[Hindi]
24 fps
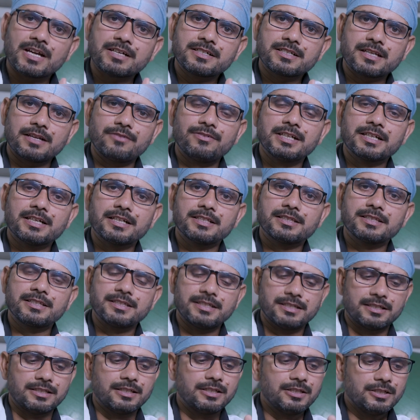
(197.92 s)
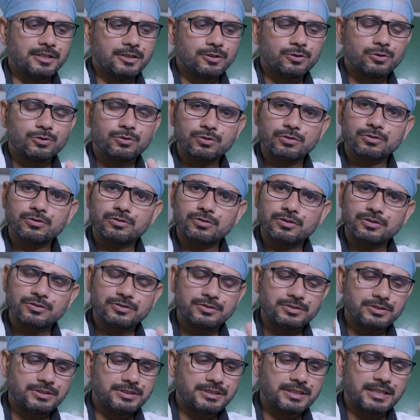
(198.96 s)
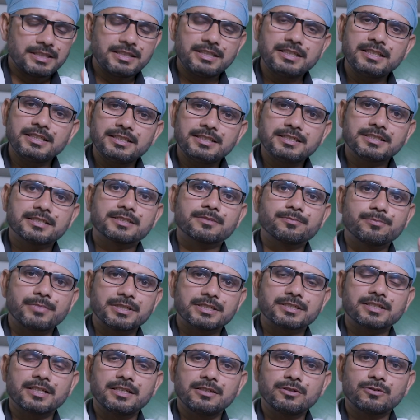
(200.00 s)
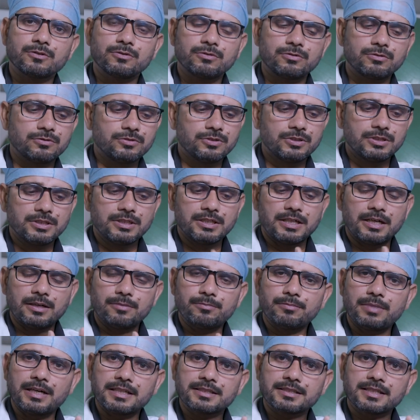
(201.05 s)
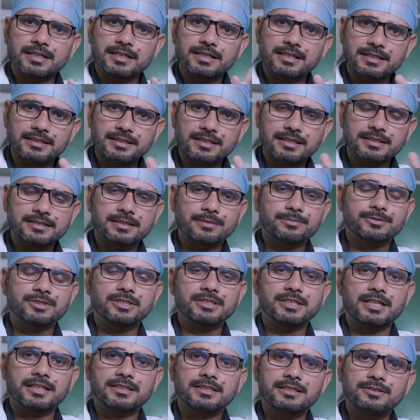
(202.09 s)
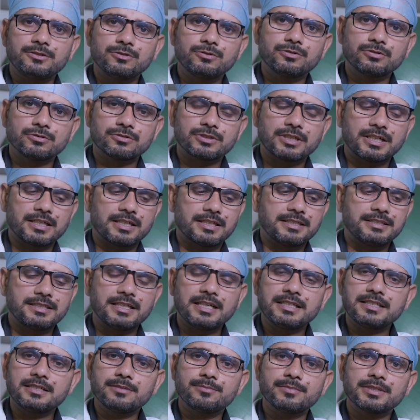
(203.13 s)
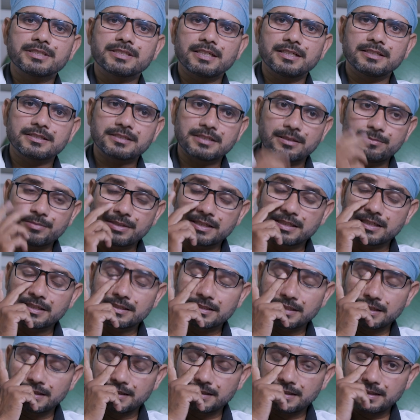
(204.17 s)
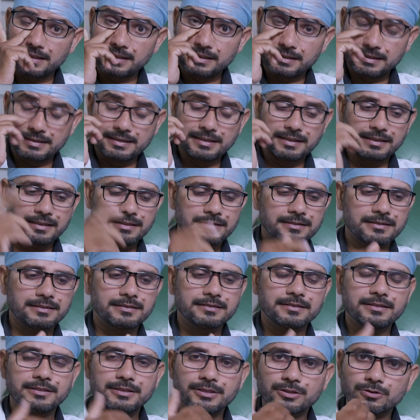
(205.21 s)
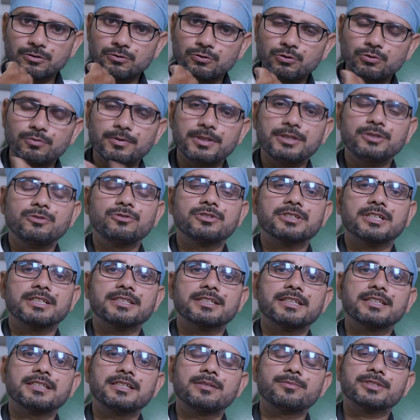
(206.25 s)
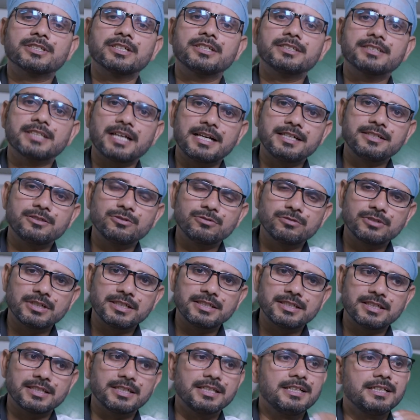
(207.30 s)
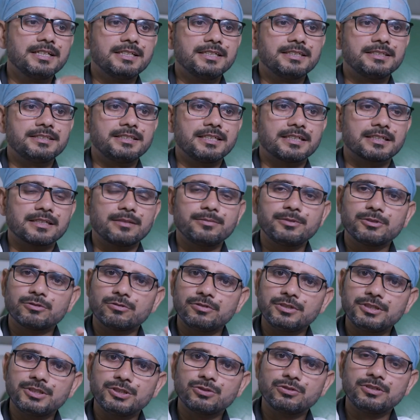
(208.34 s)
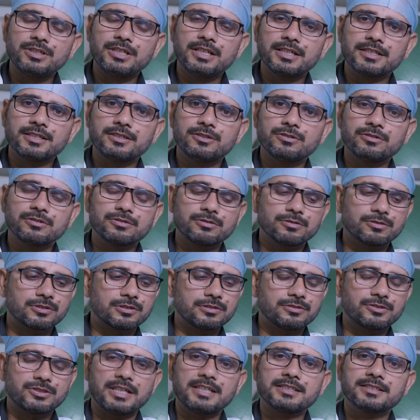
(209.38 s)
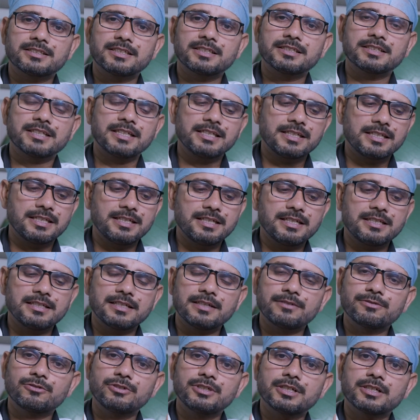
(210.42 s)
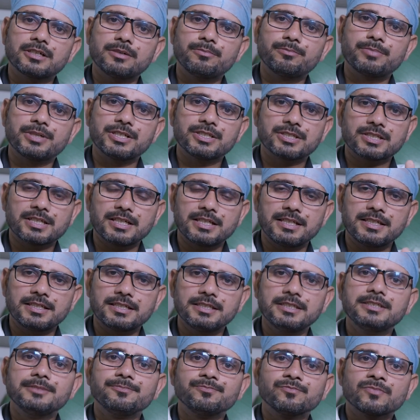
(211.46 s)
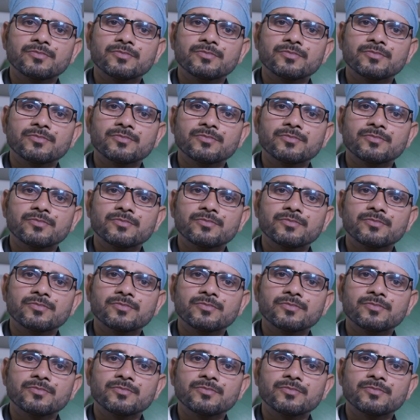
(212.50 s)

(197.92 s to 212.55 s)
ट्रेवल करती है तो यदि इस मसल को हम बात करें कि ये सबसे ज़्यादा यूज़ होता है या ये मसल समय के चलते या इसको ओवर यूज़ के चलते ये मसल टाइट हो गई है या कभी कोई इंजुरी लगी हो तो चांसेस हैं कि ये नर्व को ये कंप्रेस करेगी